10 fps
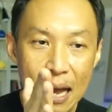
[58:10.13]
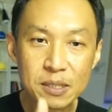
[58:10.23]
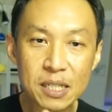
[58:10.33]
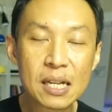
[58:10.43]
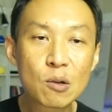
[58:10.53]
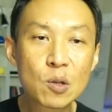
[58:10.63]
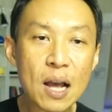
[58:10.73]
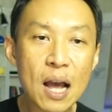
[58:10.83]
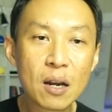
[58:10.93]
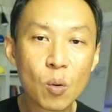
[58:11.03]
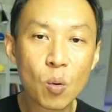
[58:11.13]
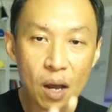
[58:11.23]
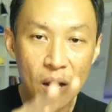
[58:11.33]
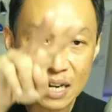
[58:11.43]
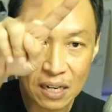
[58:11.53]
ตามสิ่งที่เราต้องการดู
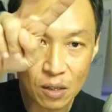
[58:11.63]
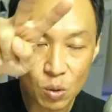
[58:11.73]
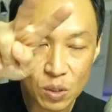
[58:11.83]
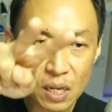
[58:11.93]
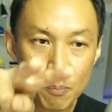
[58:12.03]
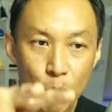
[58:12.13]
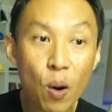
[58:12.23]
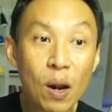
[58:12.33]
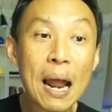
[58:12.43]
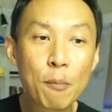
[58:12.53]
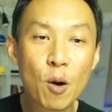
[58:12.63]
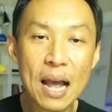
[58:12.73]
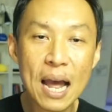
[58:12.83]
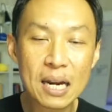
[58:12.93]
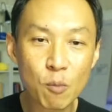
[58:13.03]
แล้วเน้นดูที่ผลลัพธ์ของ
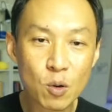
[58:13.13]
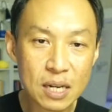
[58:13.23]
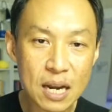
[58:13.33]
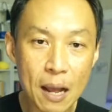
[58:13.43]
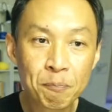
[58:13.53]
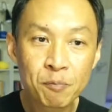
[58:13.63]
การทำโฆษณา